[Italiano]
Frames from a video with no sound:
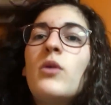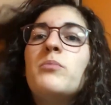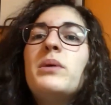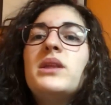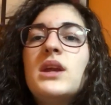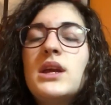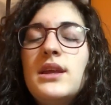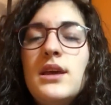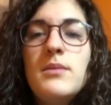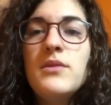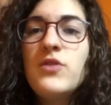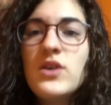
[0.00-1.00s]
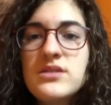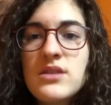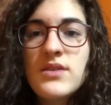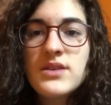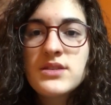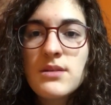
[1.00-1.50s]
Oh, Patrick deve per forza
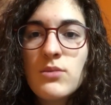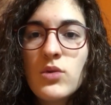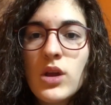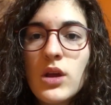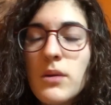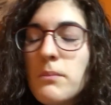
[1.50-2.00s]
far San Monì,